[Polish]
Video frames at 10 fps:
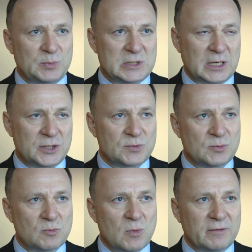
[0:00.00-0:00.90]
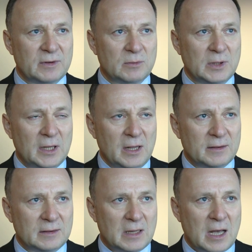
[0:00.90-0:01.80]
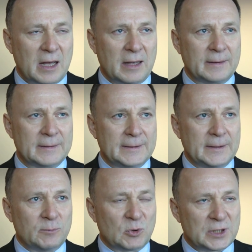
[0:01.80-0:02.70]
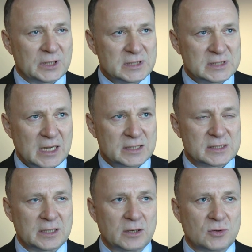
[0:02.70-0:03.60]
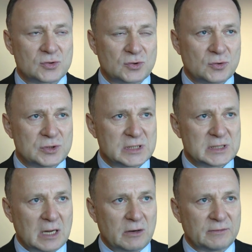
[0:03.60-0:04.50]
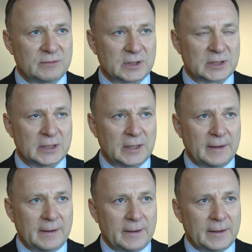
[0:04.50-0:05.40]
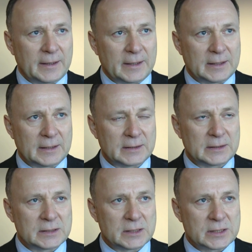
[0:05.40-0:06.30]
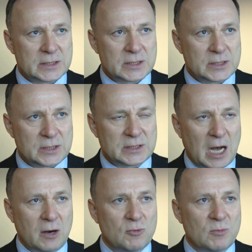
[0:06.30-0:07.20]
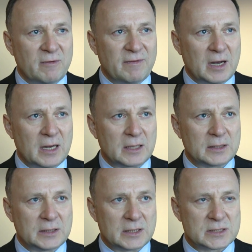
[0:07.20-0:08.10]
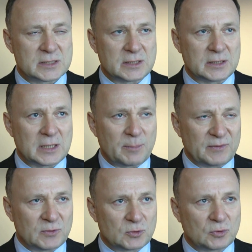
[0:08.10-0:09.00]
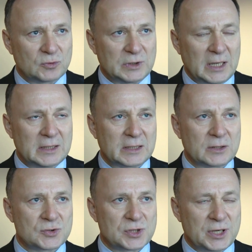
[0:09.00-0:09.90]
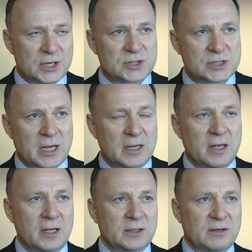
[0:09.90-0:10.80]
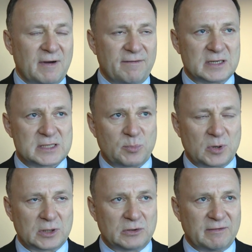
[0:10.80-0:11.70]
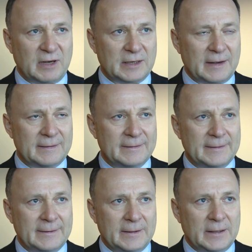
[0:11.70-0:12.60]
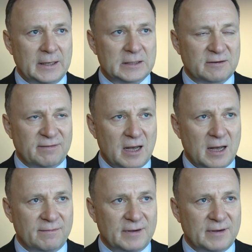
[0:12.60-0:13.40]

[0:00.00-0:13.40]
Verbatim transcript: podpisaliśmy umowę na modernizację konstrukcji stalowych e, i ta umowa jest na pewno trudna, dlatego że jeszcze trwa faza projektowania, e, trwa